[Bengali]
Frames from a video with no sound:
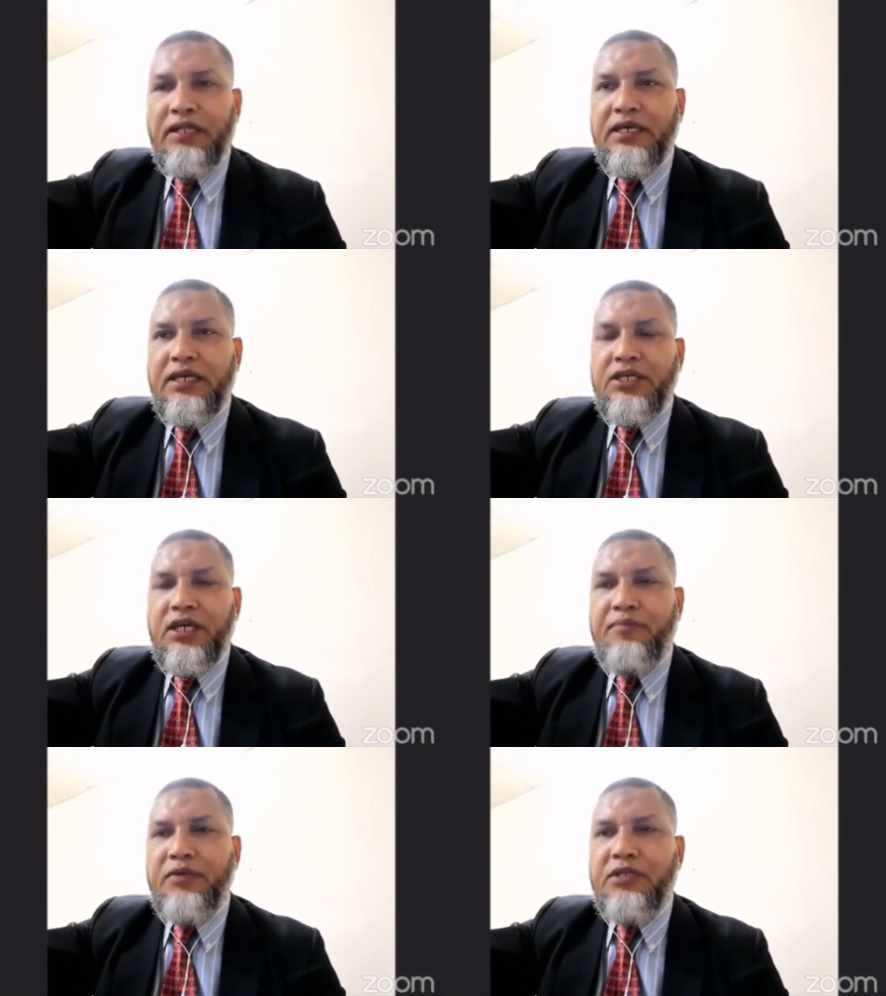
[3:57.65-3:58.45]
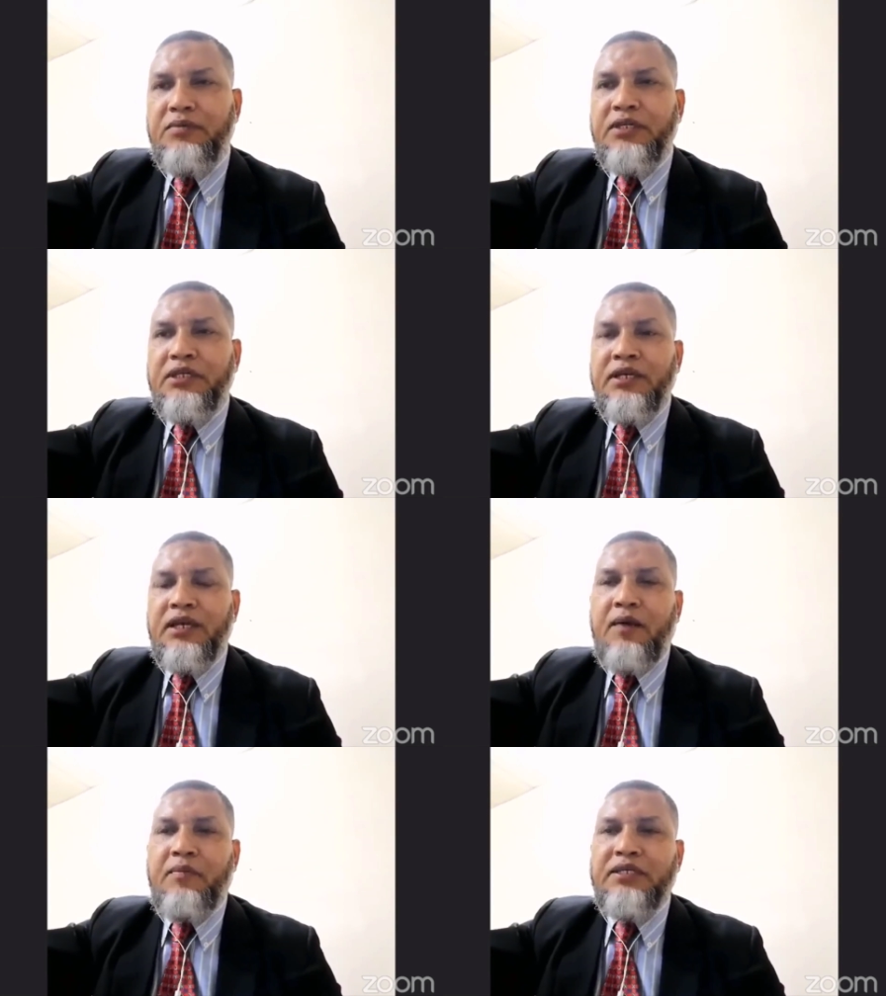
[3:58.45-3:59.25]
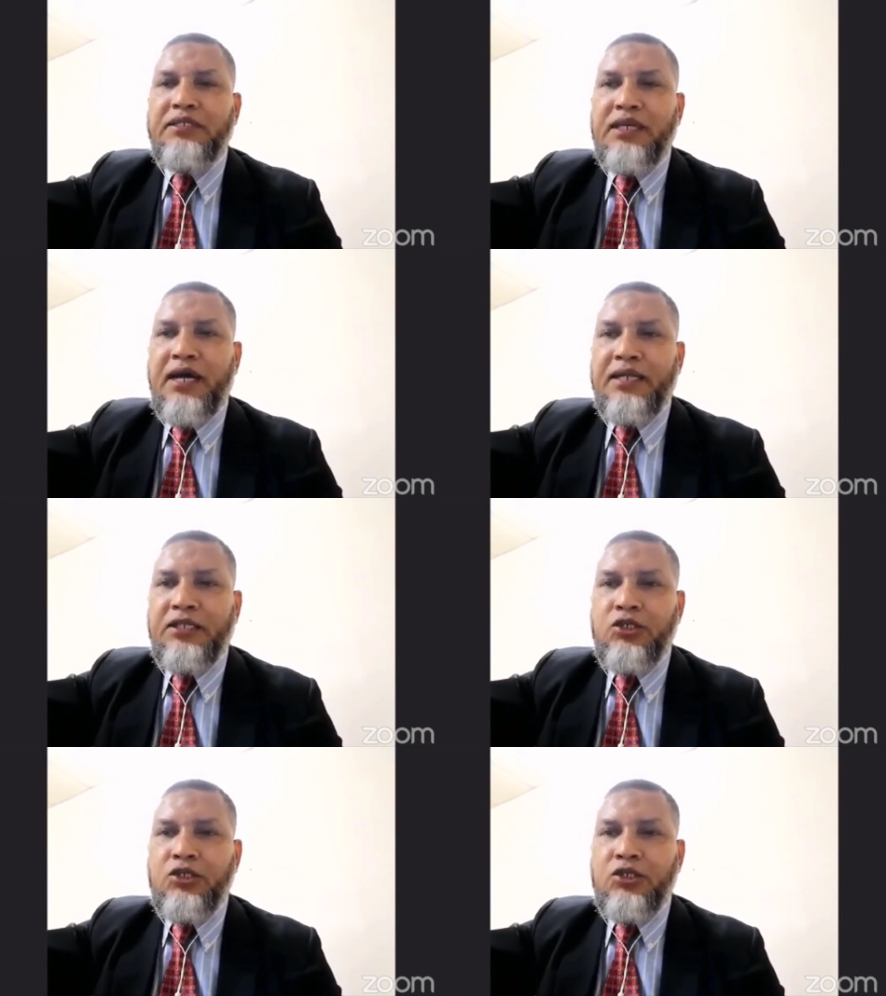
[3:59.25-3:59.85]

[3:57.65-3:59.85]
থেকে সারা পৃথিবীতে আমাদের যারা আত্মীয়